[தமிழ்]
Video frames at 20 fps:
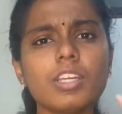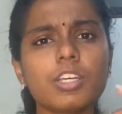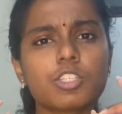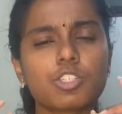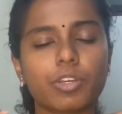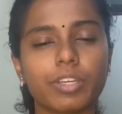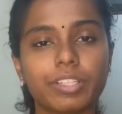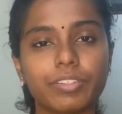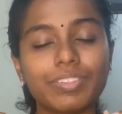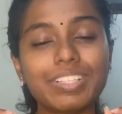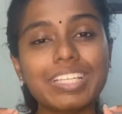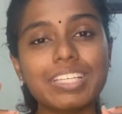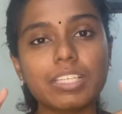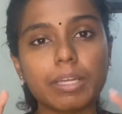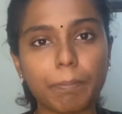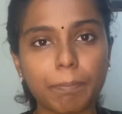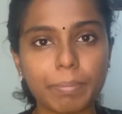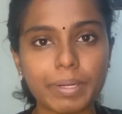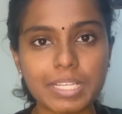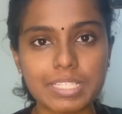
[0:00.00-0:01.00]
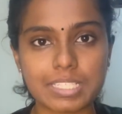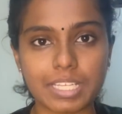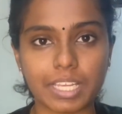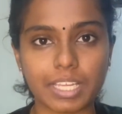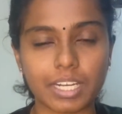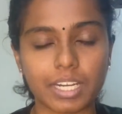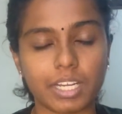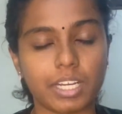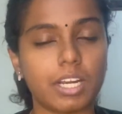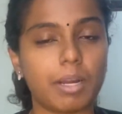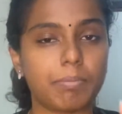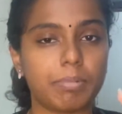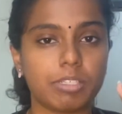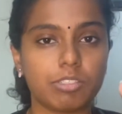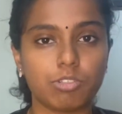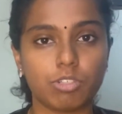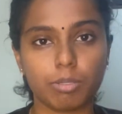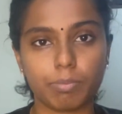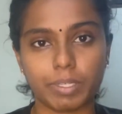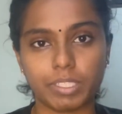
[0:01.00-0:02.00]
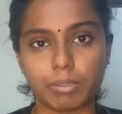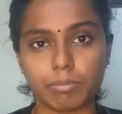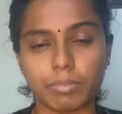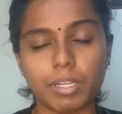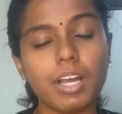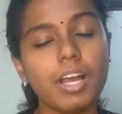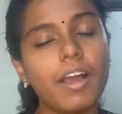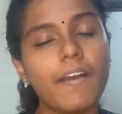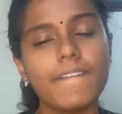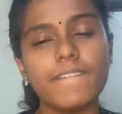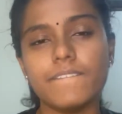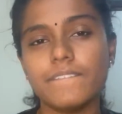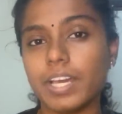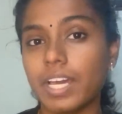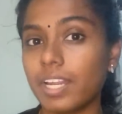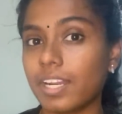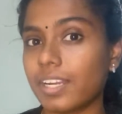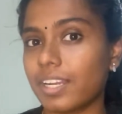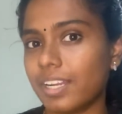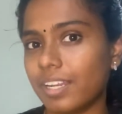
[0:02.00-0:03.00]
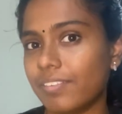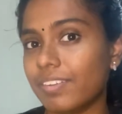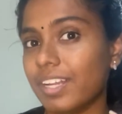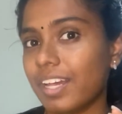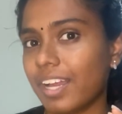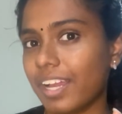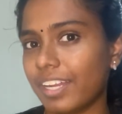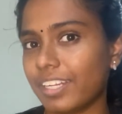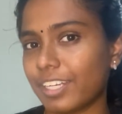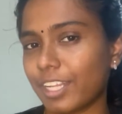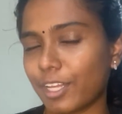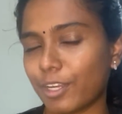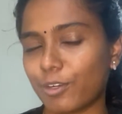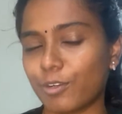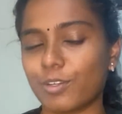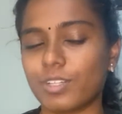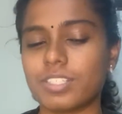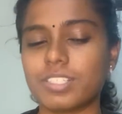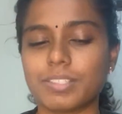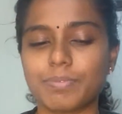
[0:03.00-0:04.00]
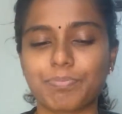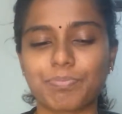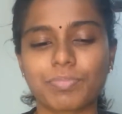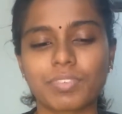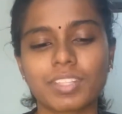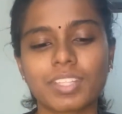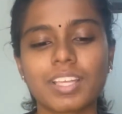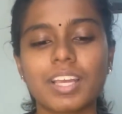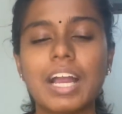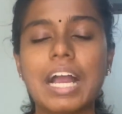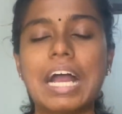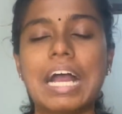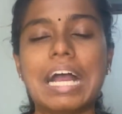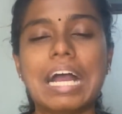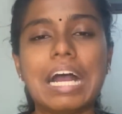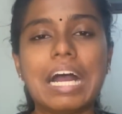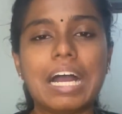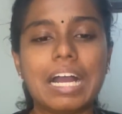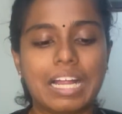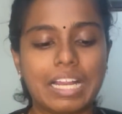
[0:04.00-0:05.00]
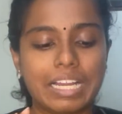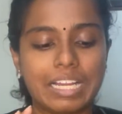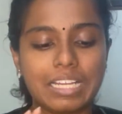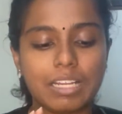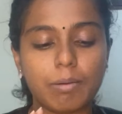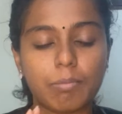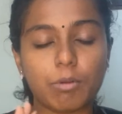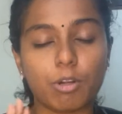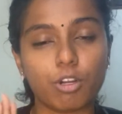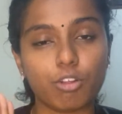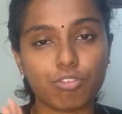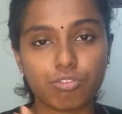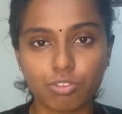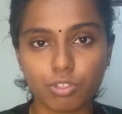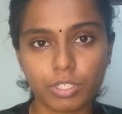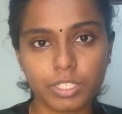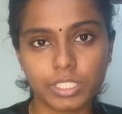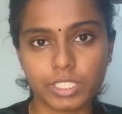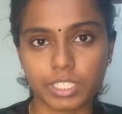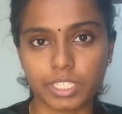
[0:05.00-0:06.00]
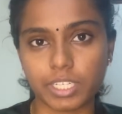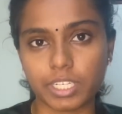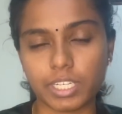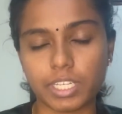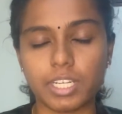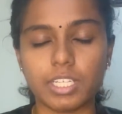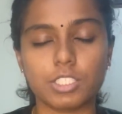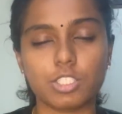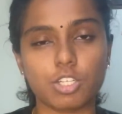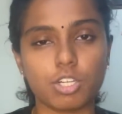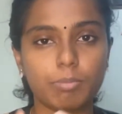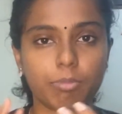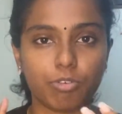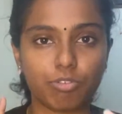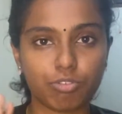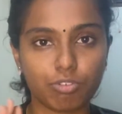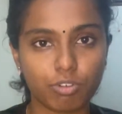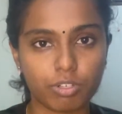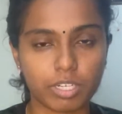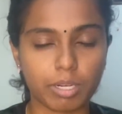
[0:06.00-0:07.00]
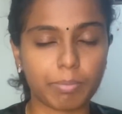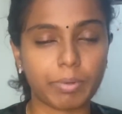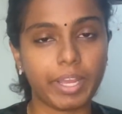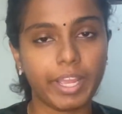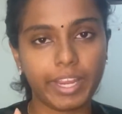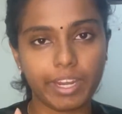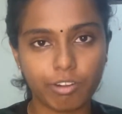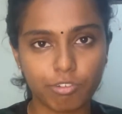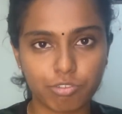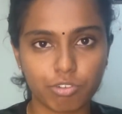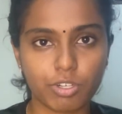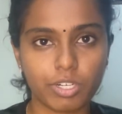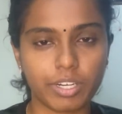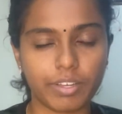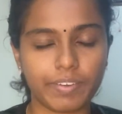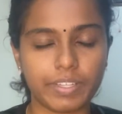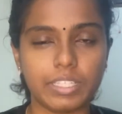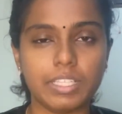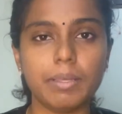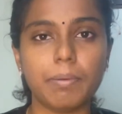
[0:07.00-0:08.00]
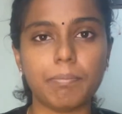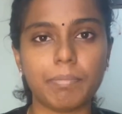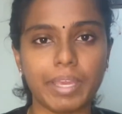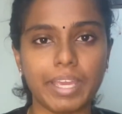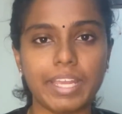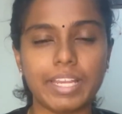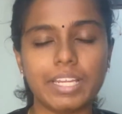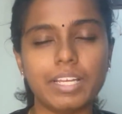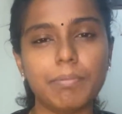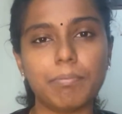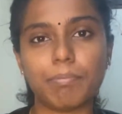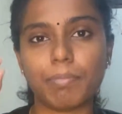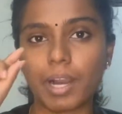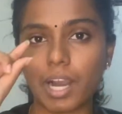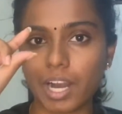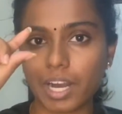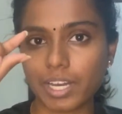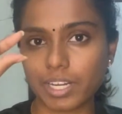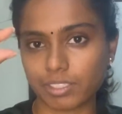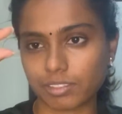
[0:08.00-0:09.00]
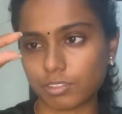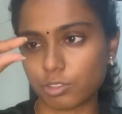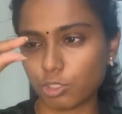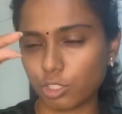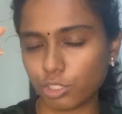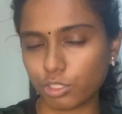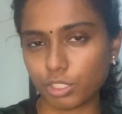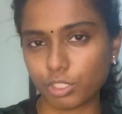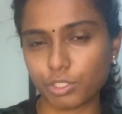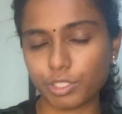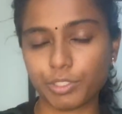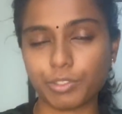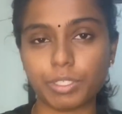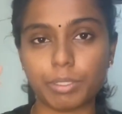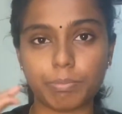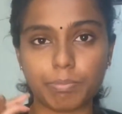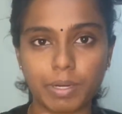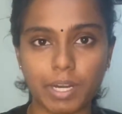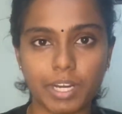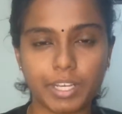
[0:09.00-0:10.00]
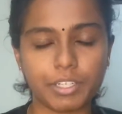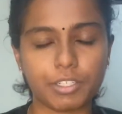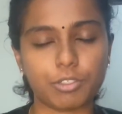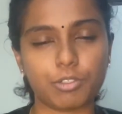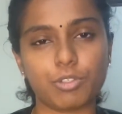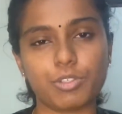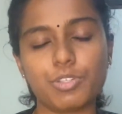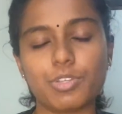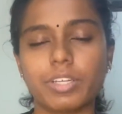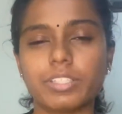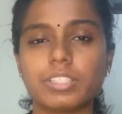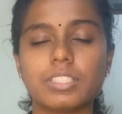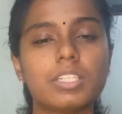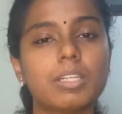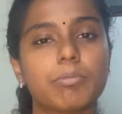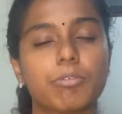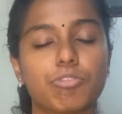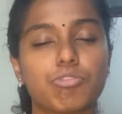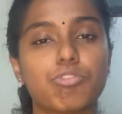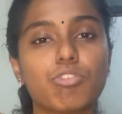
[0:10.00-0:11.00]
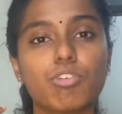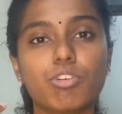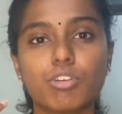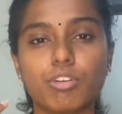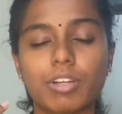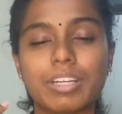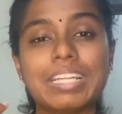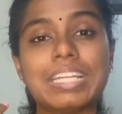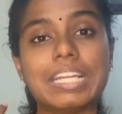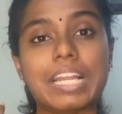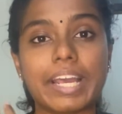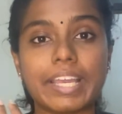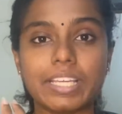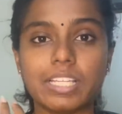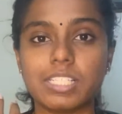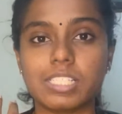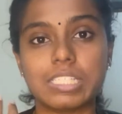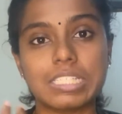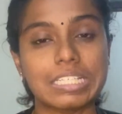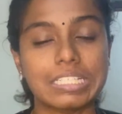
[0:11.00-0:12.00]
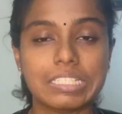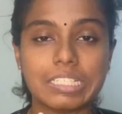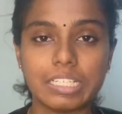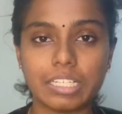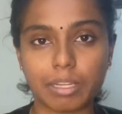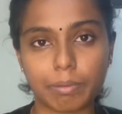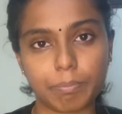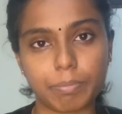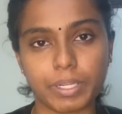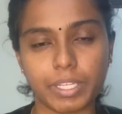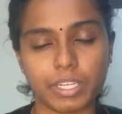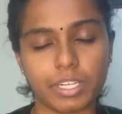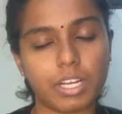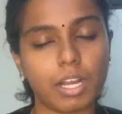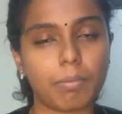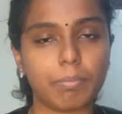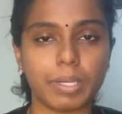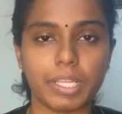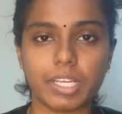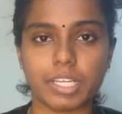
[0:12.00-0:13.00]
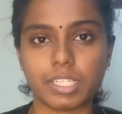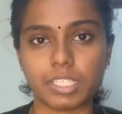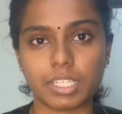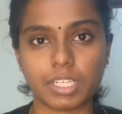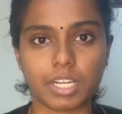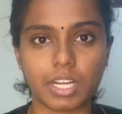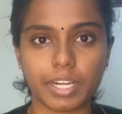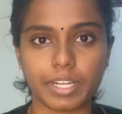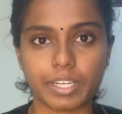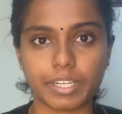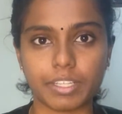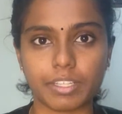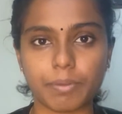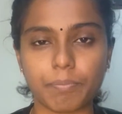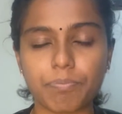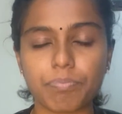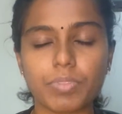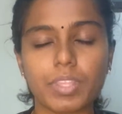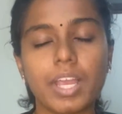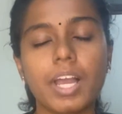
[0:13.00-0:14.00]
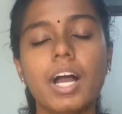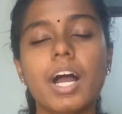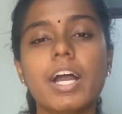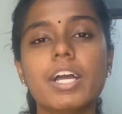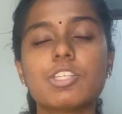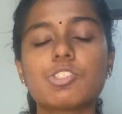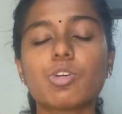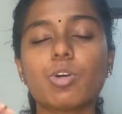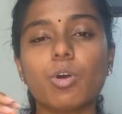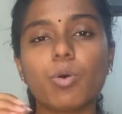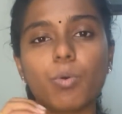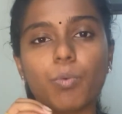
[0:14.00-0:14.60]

ஸோ இது வந்து எப்படி செய்கிறாங்க அப்படின்னு சொல்லிட்டு பார்த்தோம்னா வேற லெவல் ஹை டெக்னாலஜி நம்மளோட ஃபோன் இருக்கு இல்லையா ஸோ நம்ம ஃபோன் நம்ம ஹேண்ட் ஃபோனில் வந்து மேலே பார் குட்டி குட்டி குட்டி குட்டி பார் இருக்கும் ஸோ அது வந்து நம்ம ஃபோனோட லைன் சிக்னல் எப்படி இருக்கு அப்படிங்கிறத காட்டுறது ஸோ